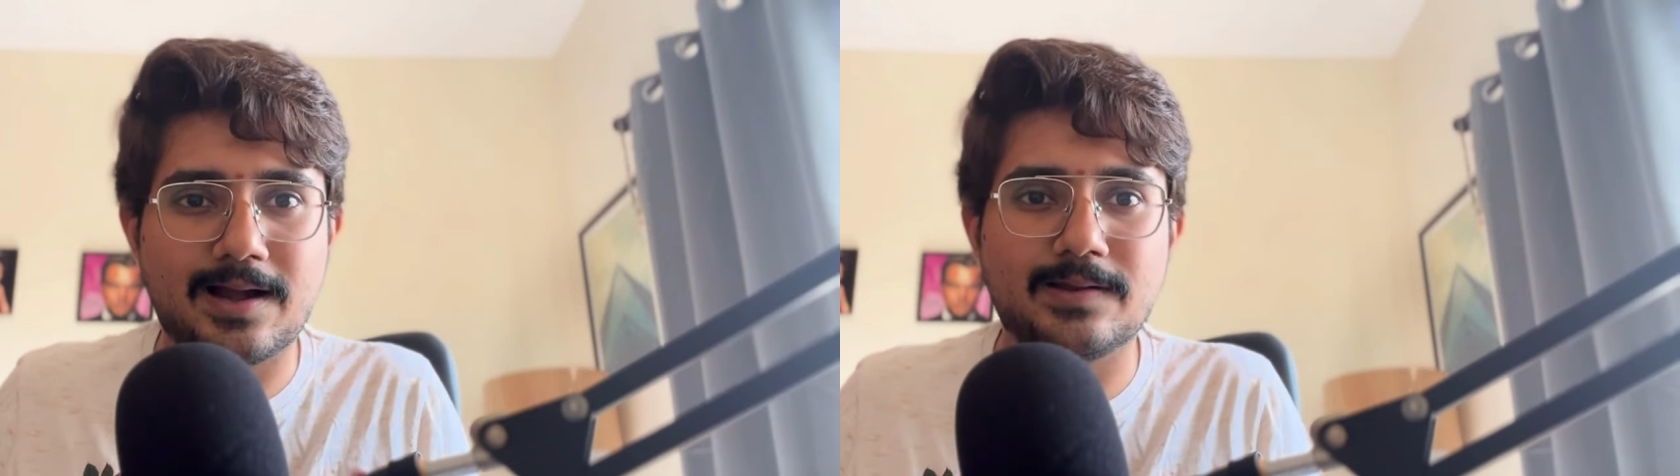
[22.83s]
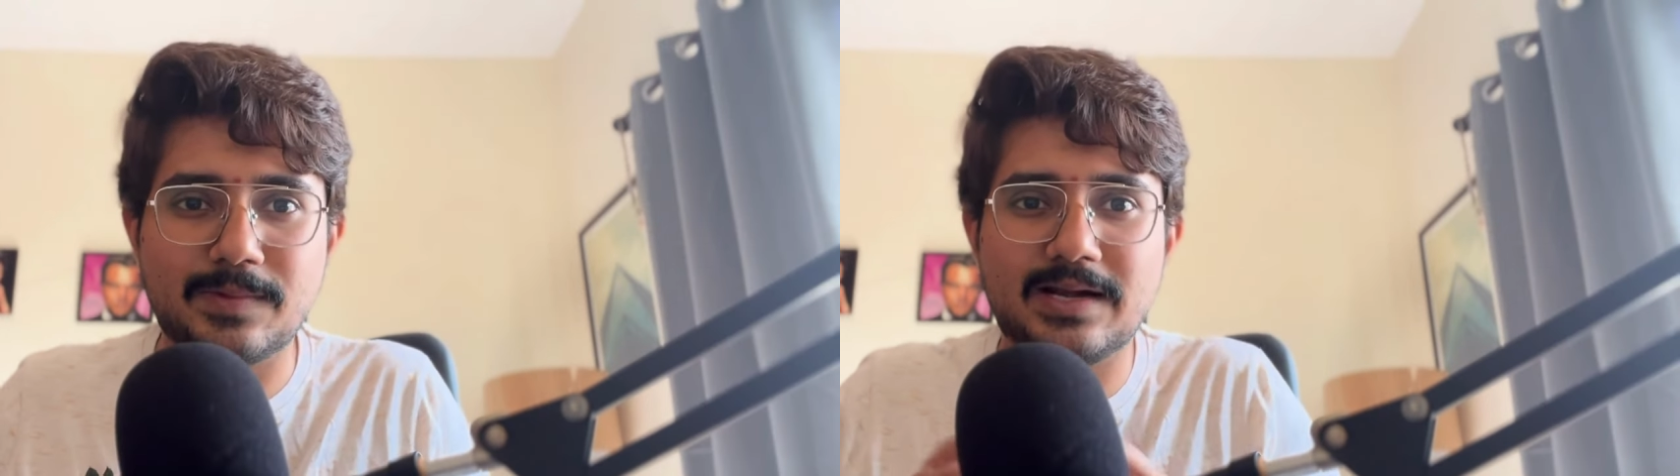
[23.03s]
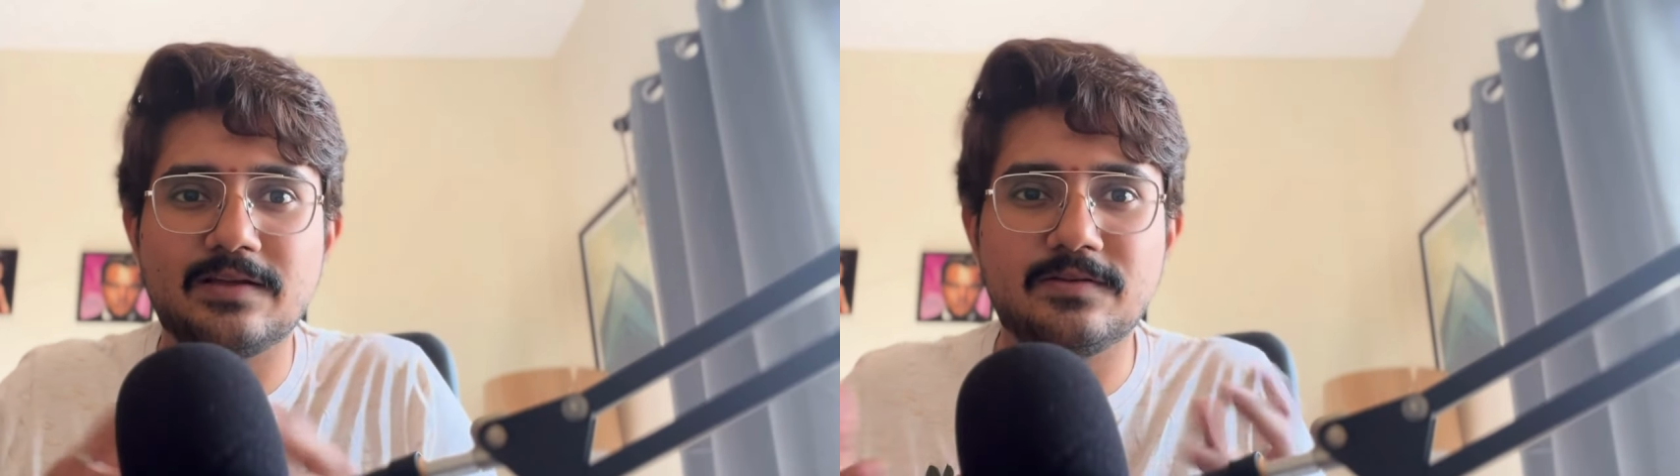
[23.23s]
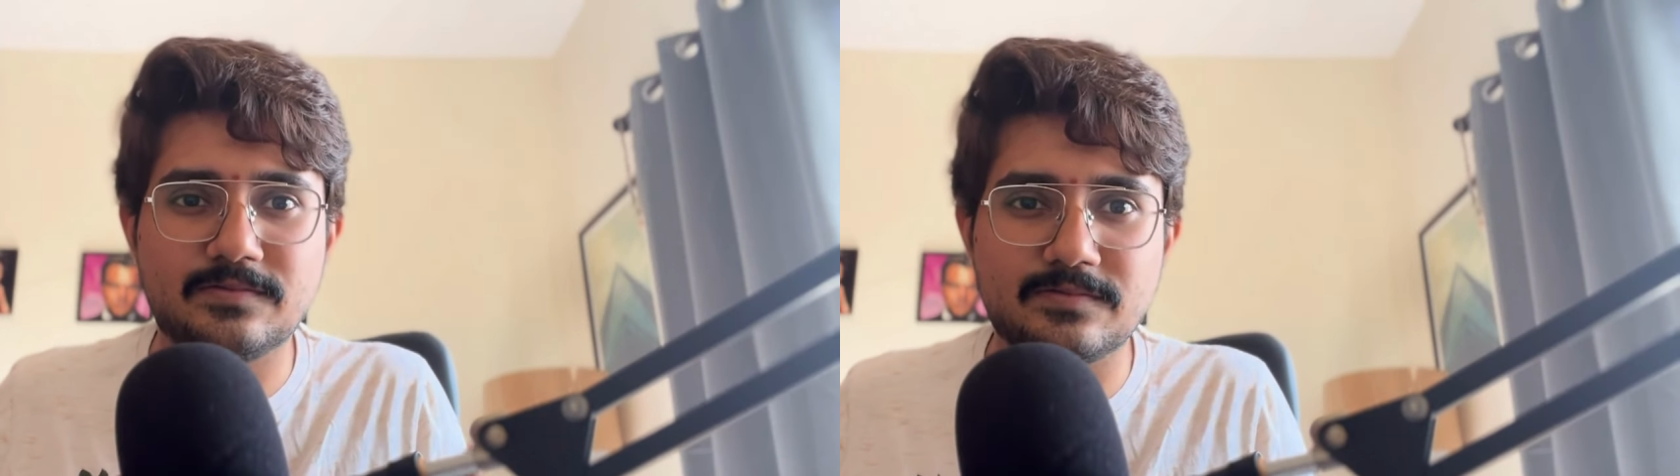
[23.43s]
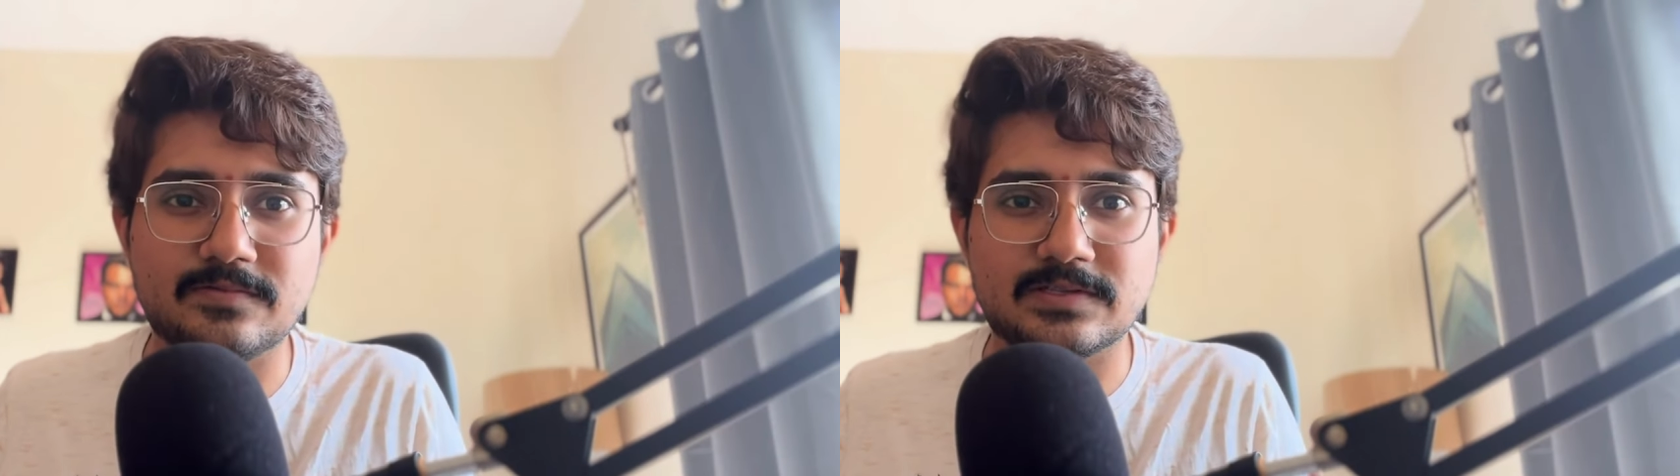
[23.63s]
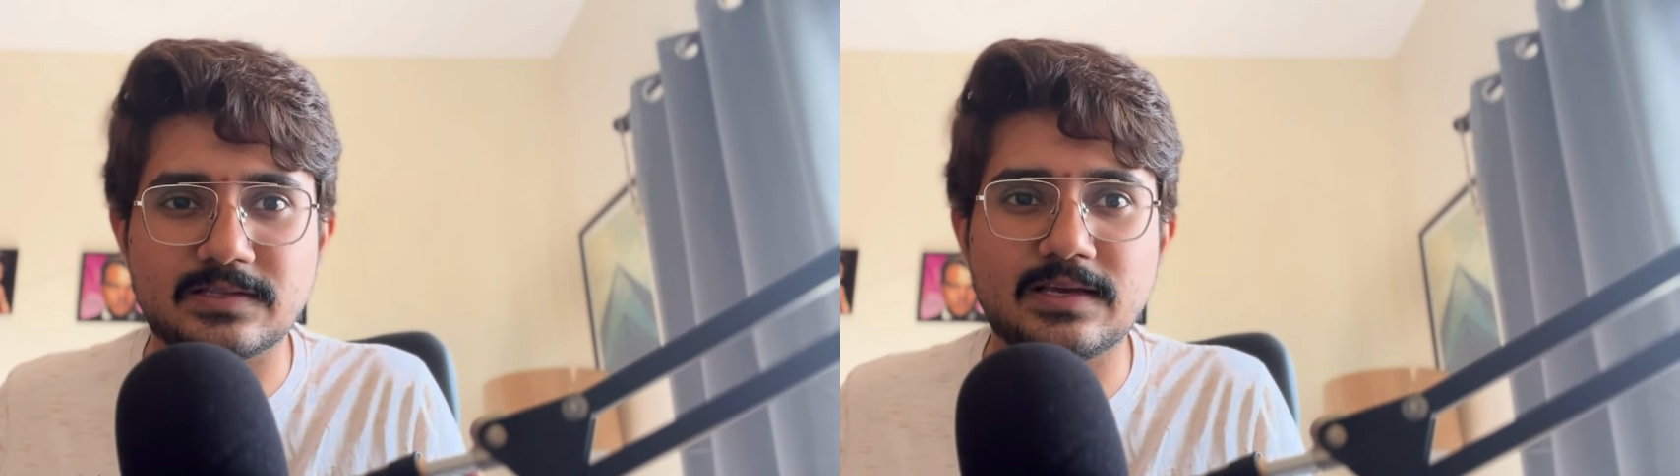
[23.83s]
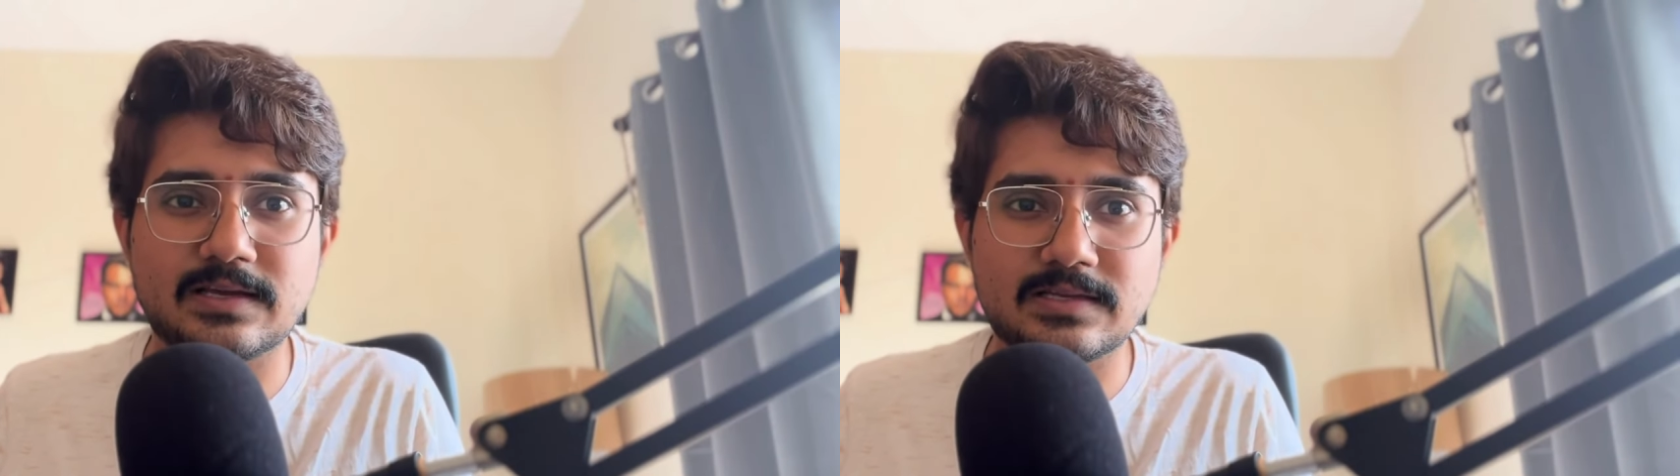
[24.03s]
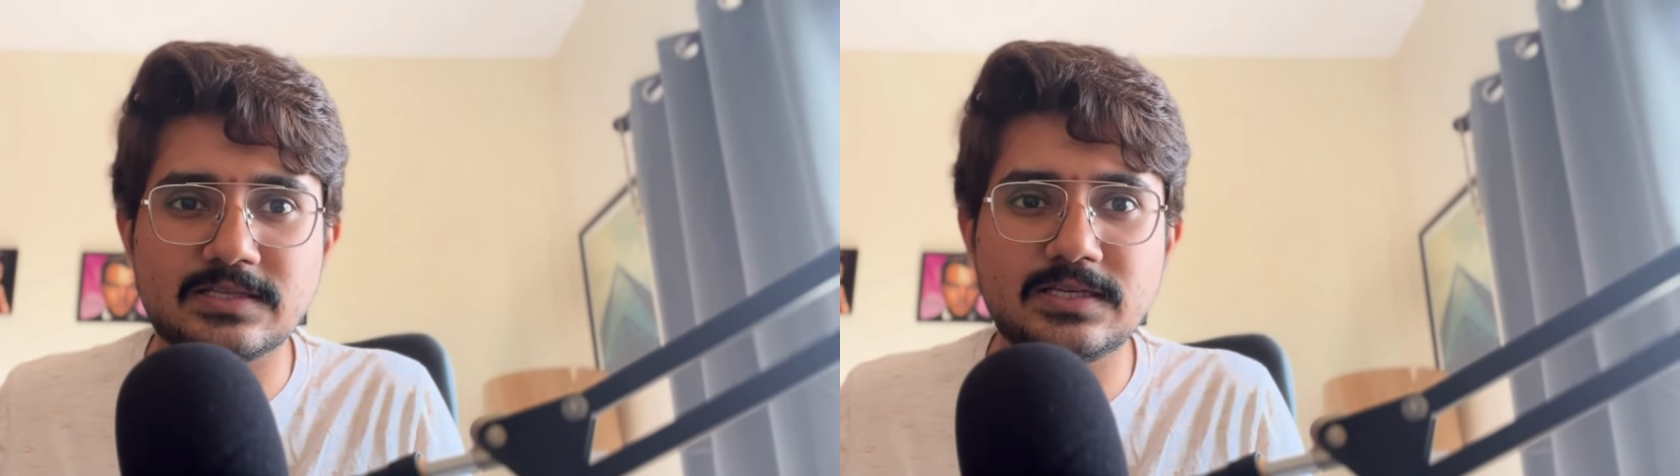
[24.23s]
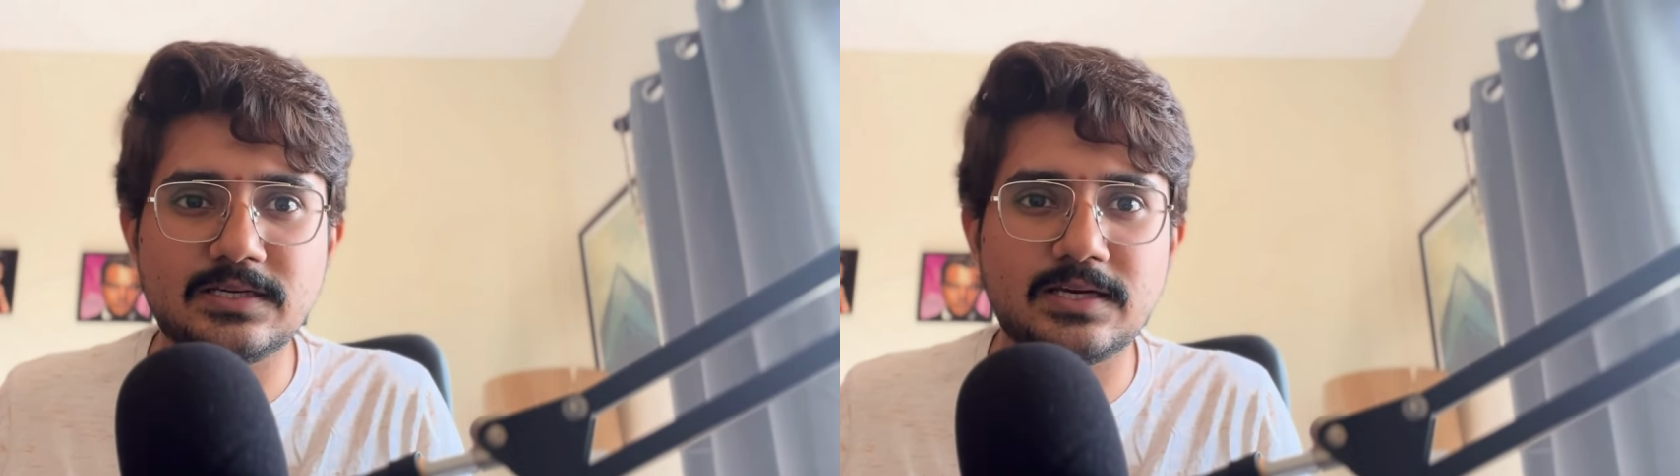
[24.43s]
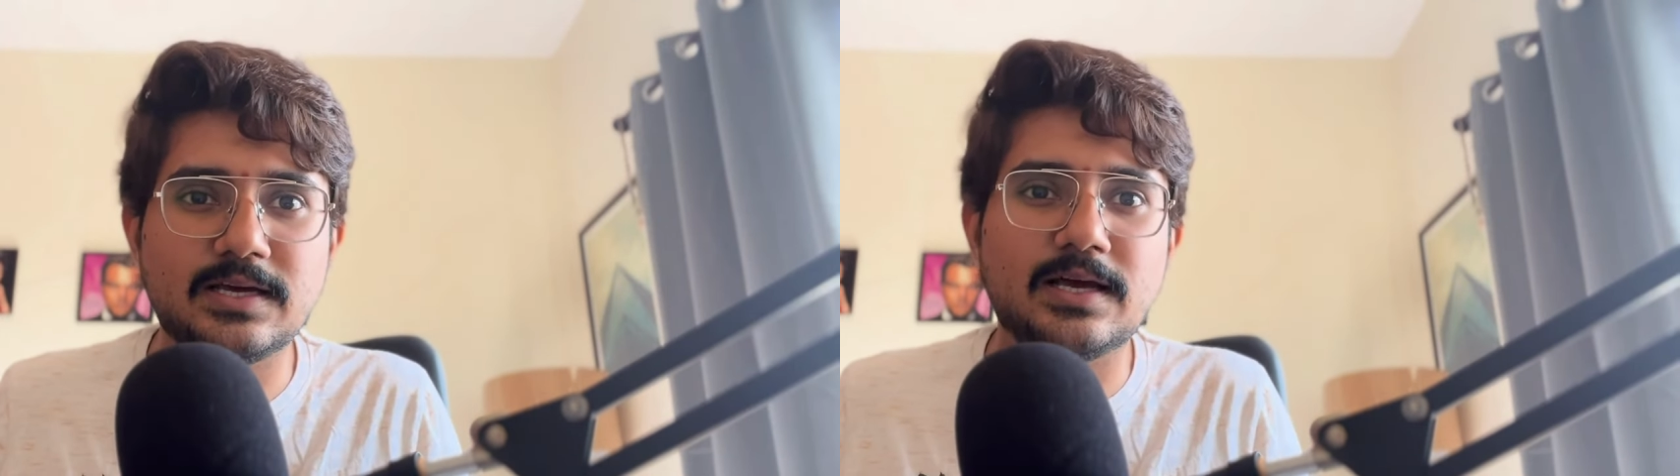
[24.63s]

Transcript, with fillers: అల్టిమేట్లీ విశదీకరించి